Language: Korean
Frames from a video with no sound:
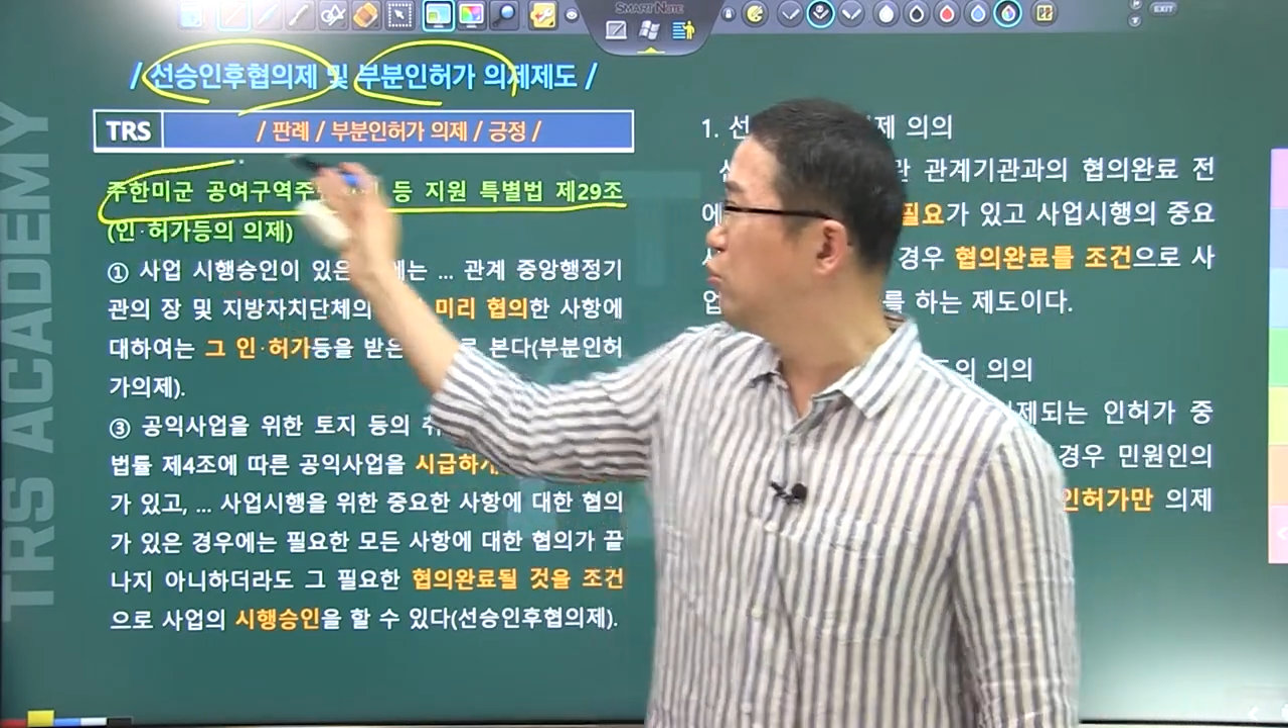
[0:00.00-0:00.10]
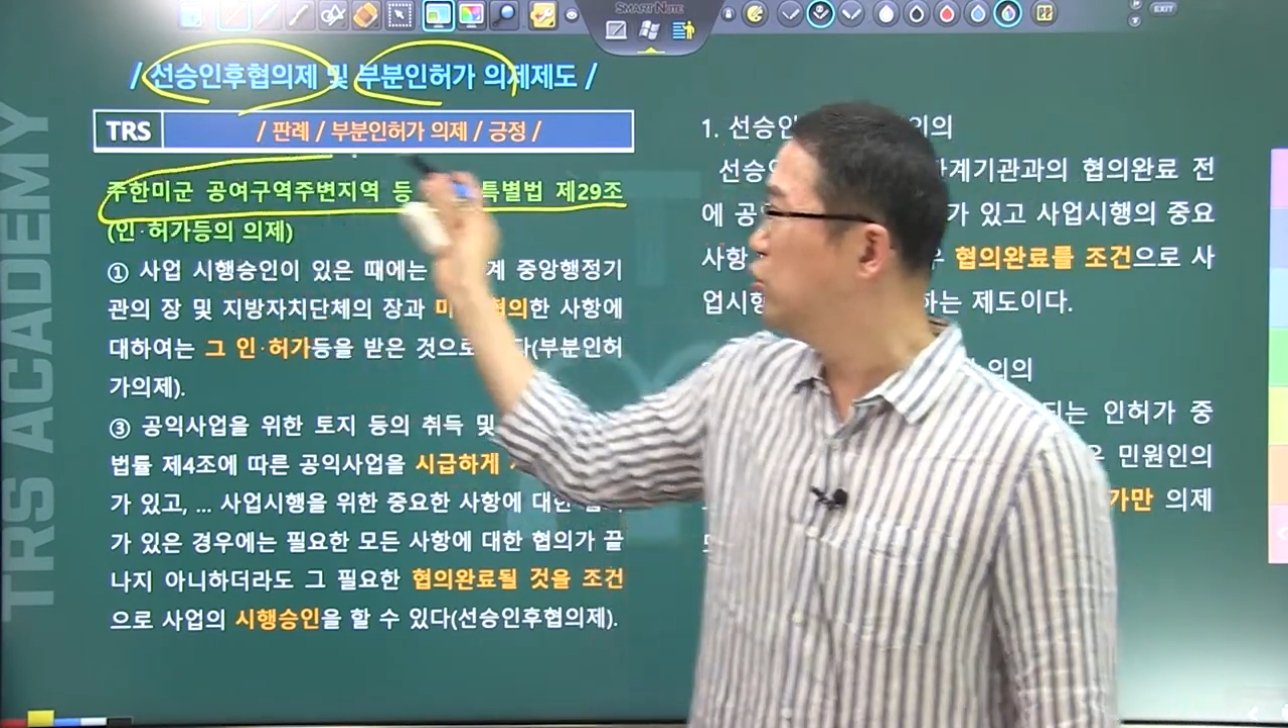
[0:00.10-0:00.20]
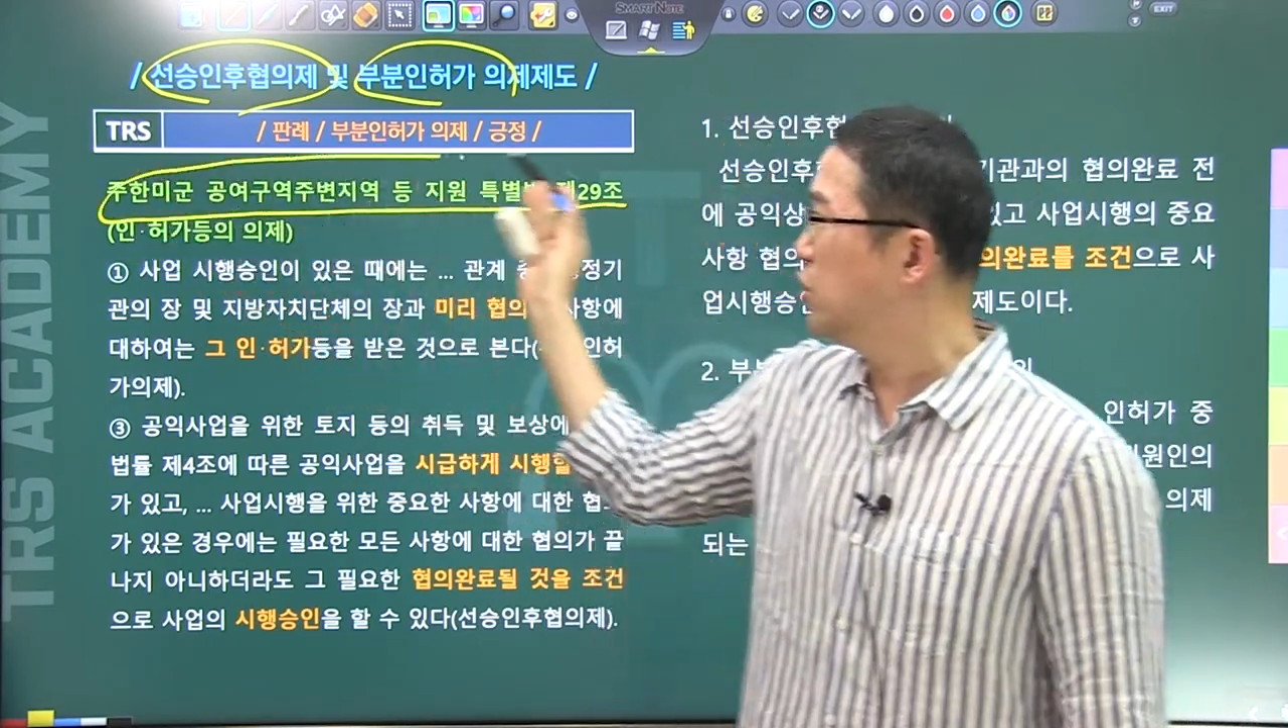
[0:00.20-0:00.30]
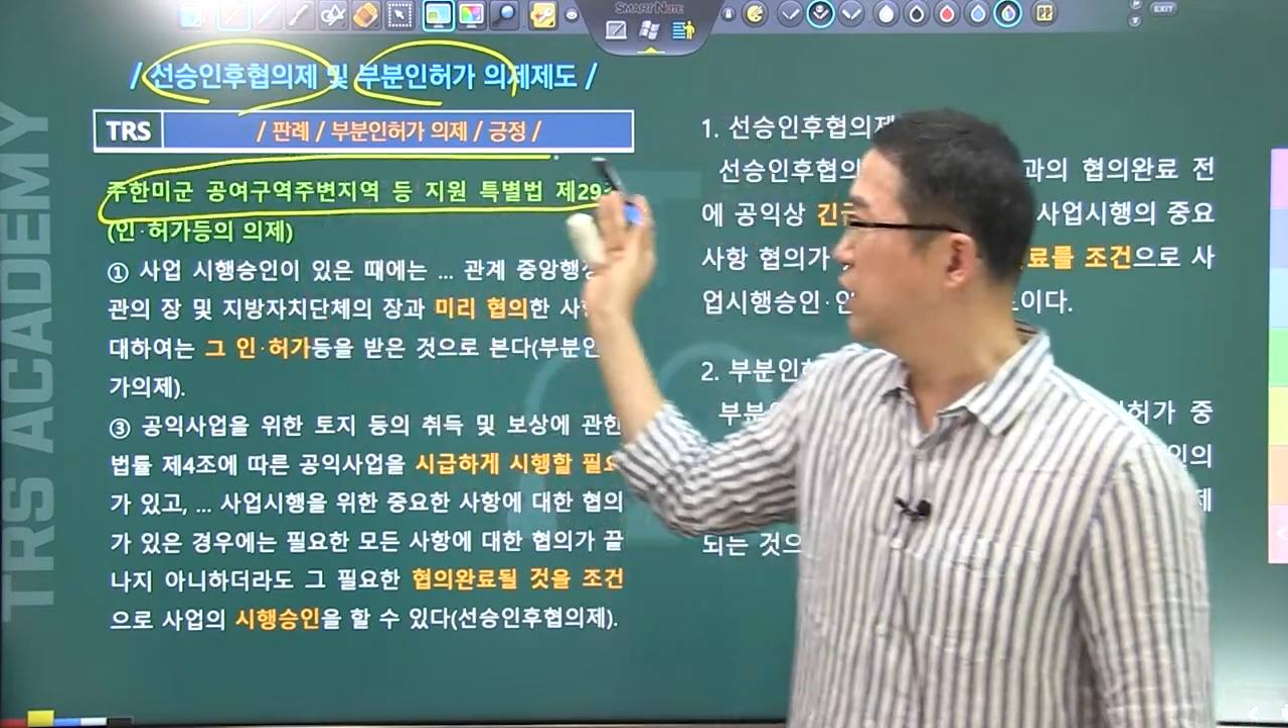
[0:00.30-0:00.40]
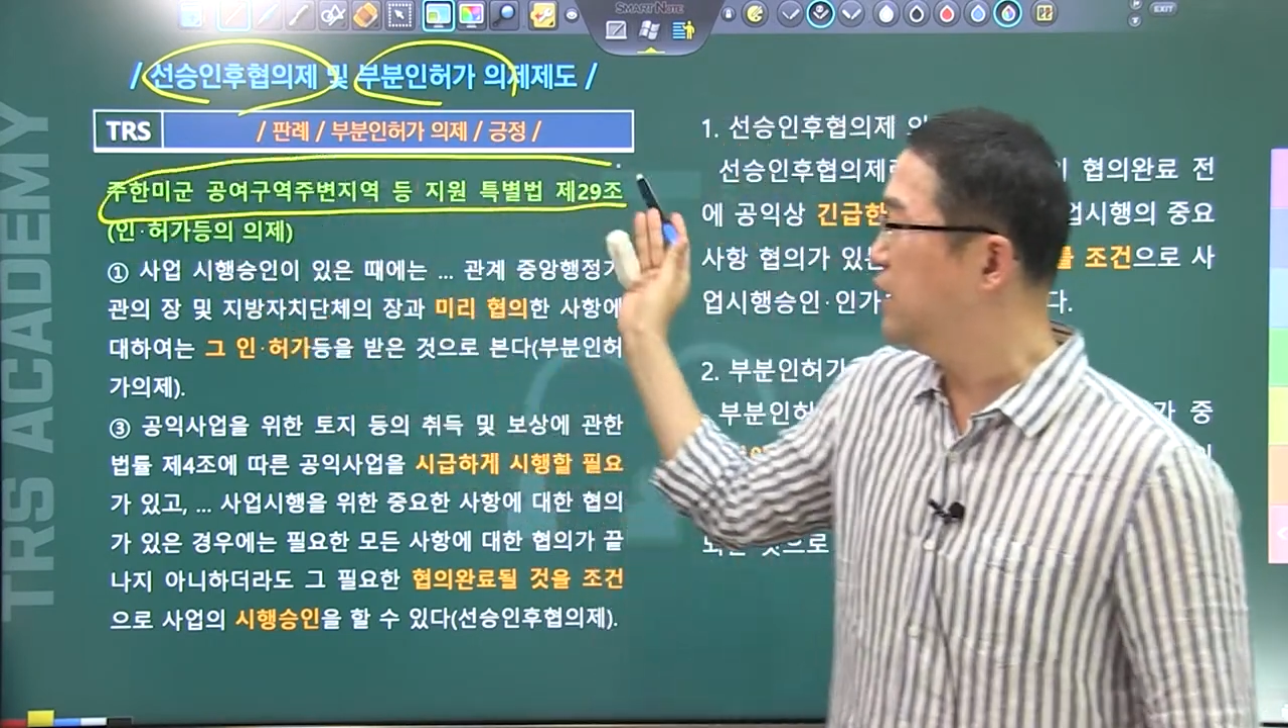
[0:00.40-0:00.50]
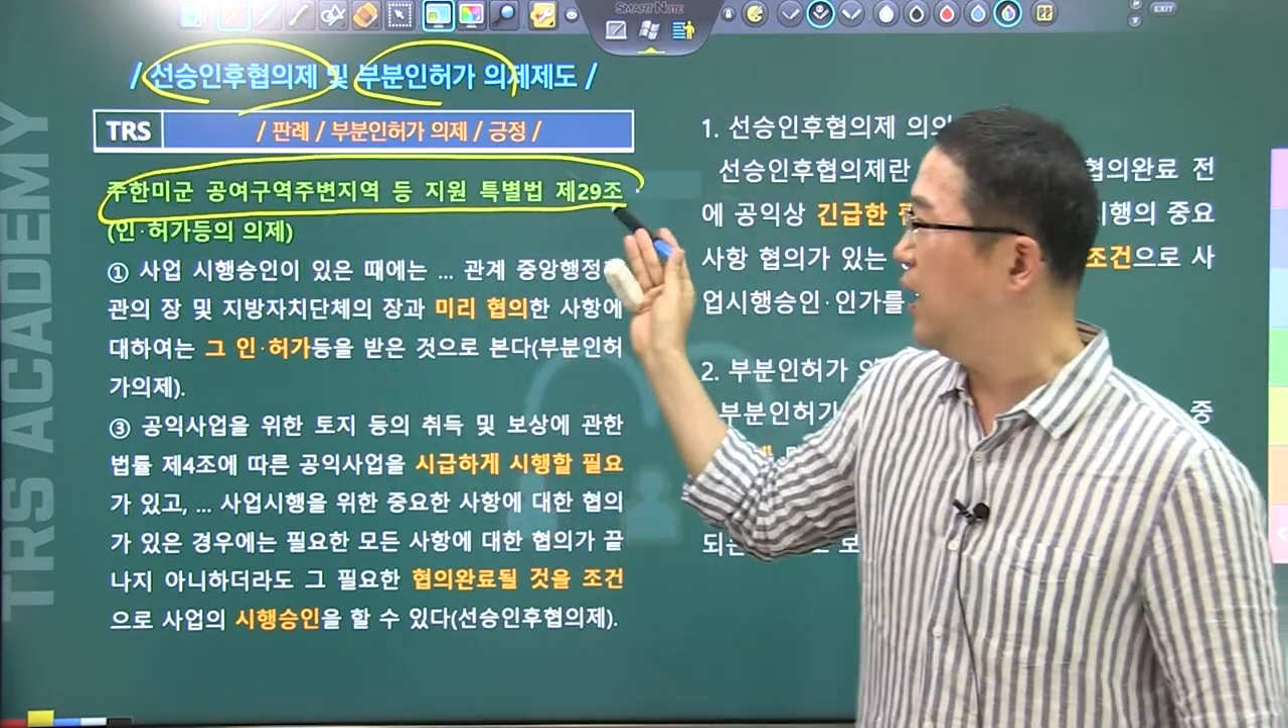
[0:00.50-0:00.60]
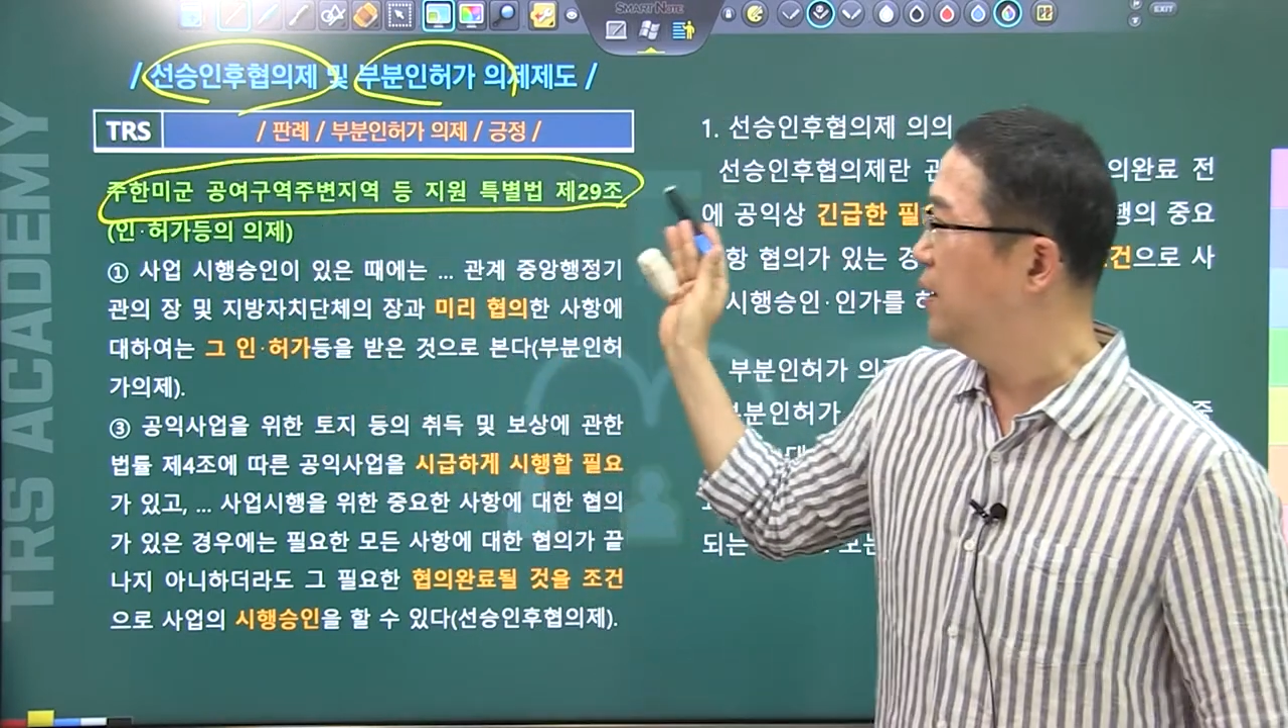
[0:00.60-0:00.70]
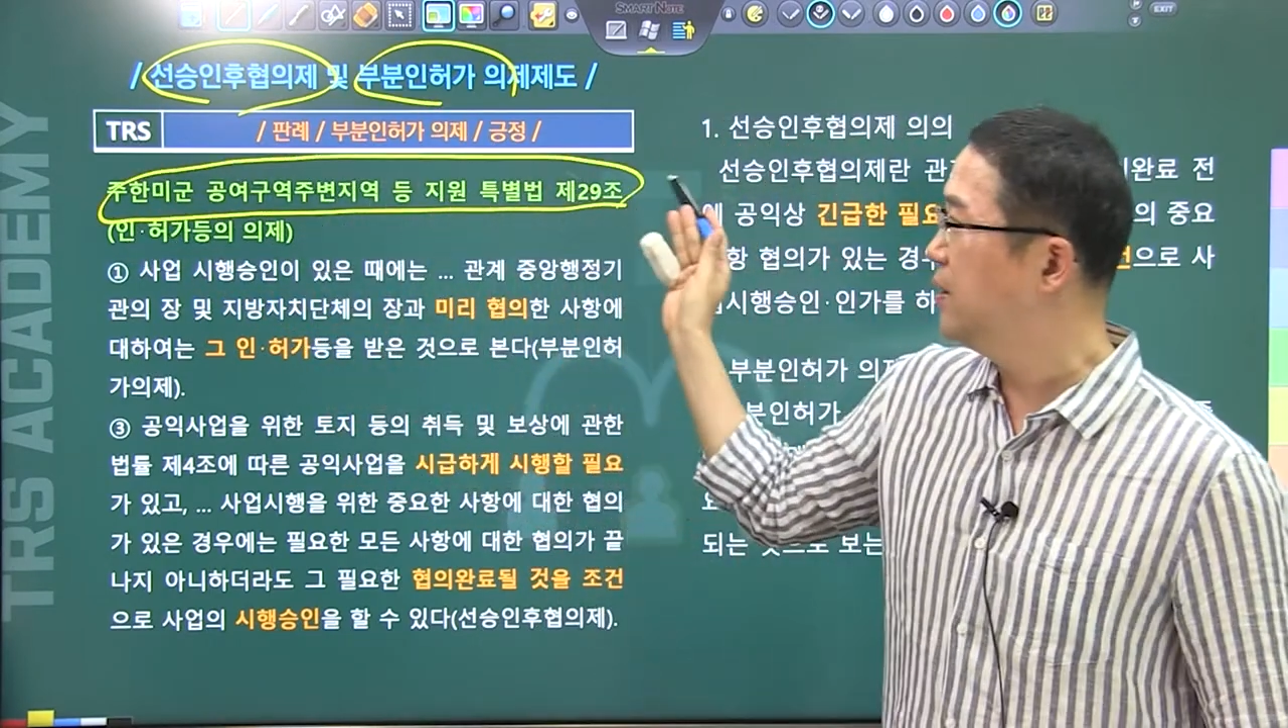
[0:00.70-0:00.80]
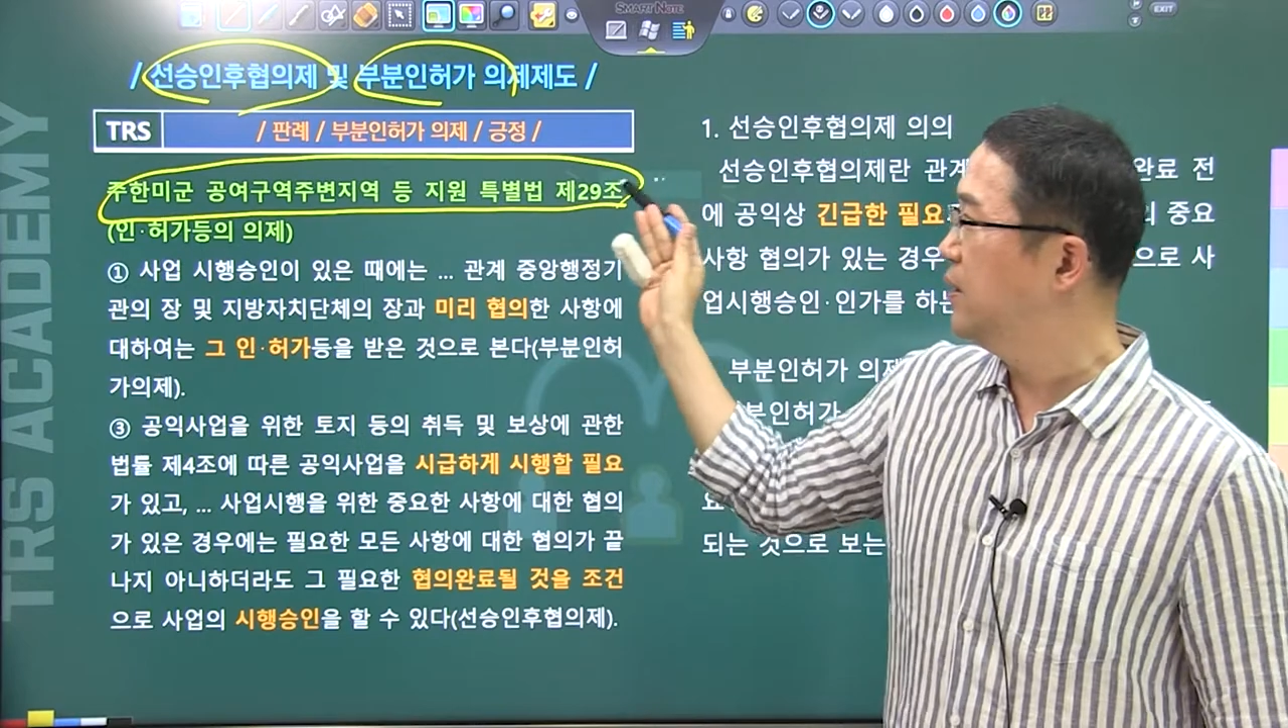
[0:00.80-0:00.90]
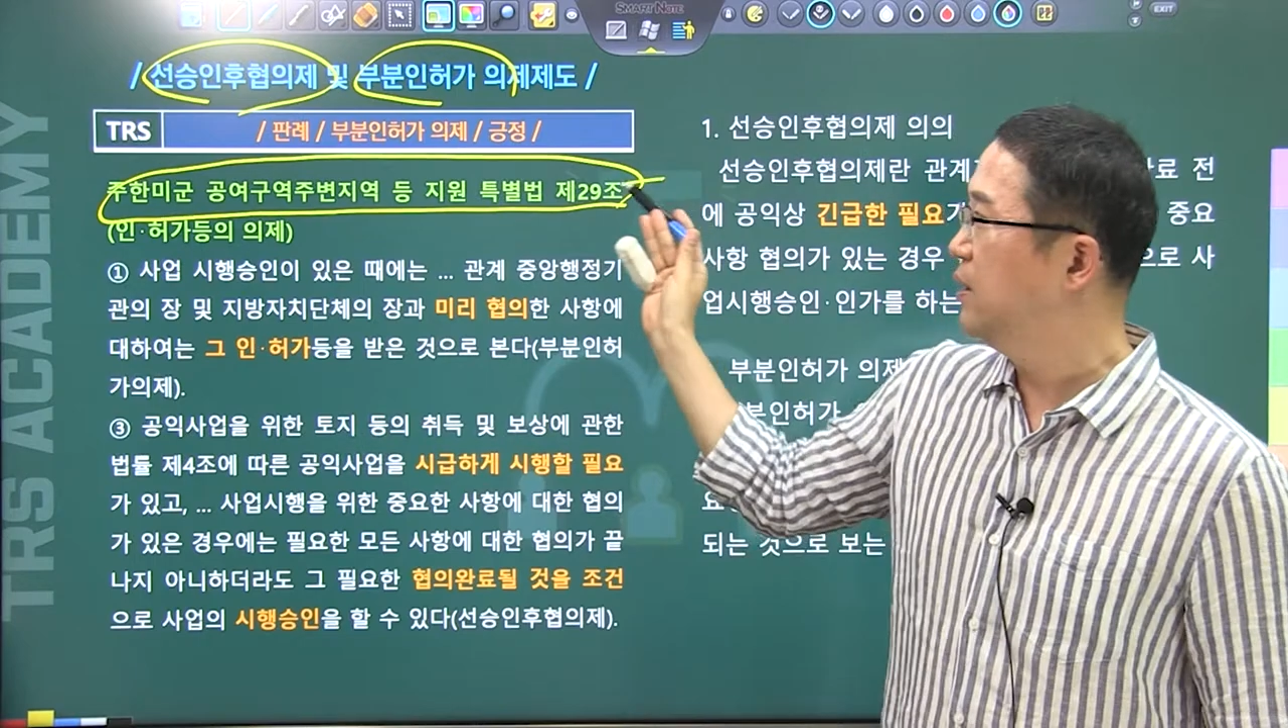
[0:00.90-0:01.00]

규정이 있다.